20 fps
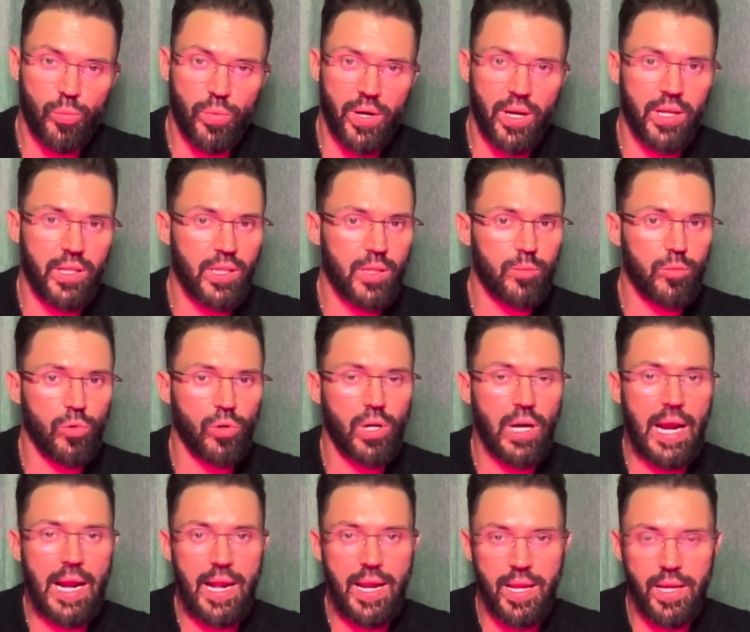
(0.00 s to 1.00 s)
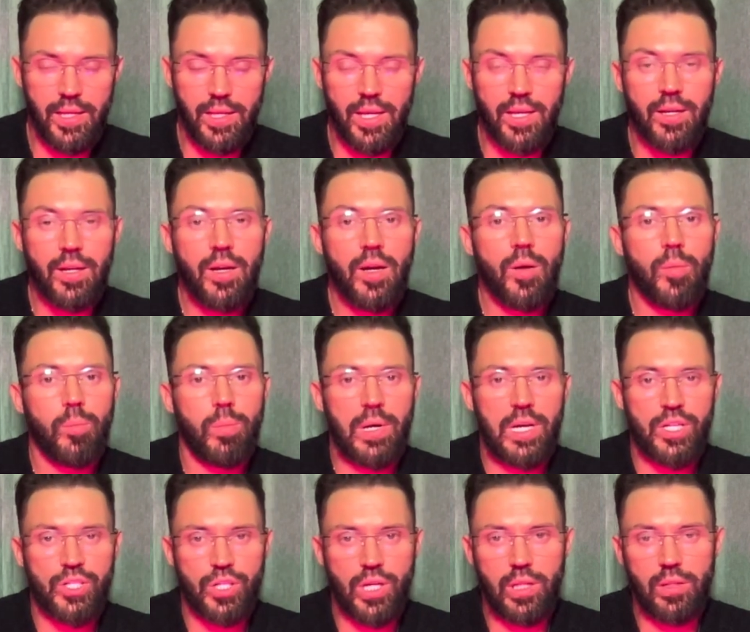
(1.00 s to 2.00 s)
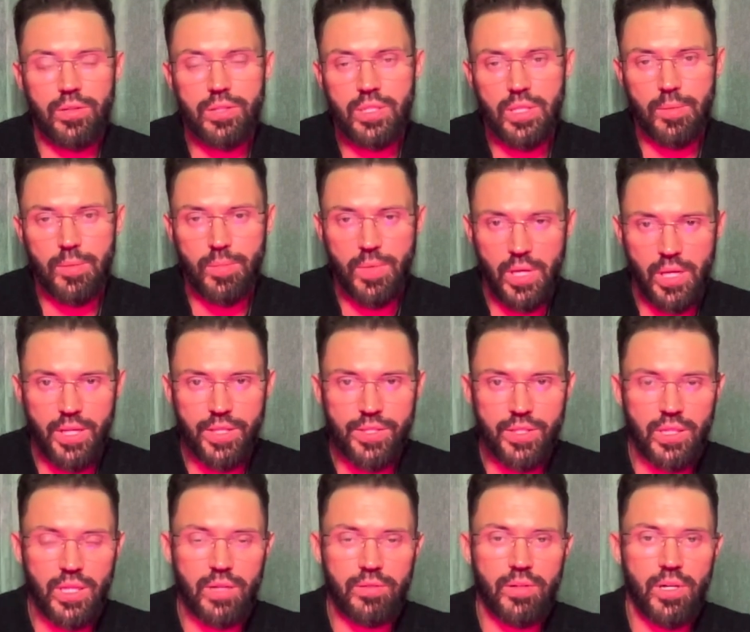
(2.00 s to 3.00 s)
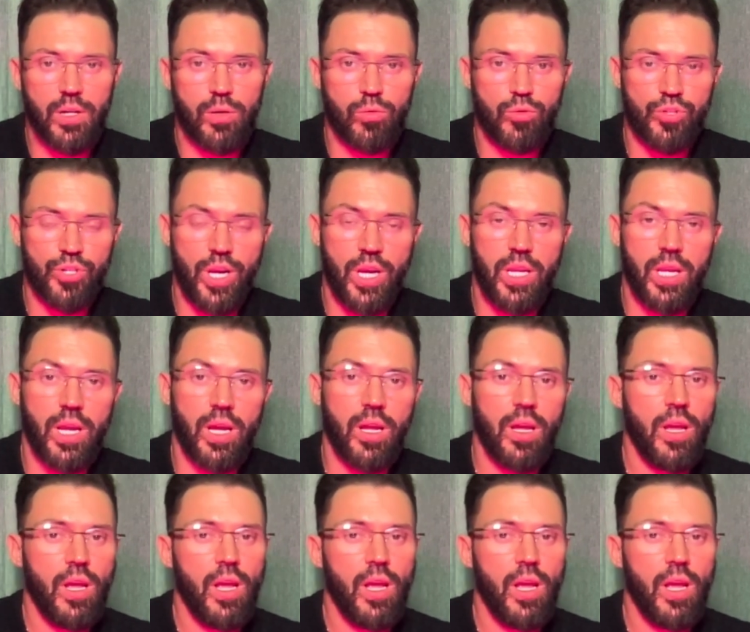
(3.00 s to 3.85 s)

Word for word: поэтому коллеги Пожалуйста, берите на вооружение.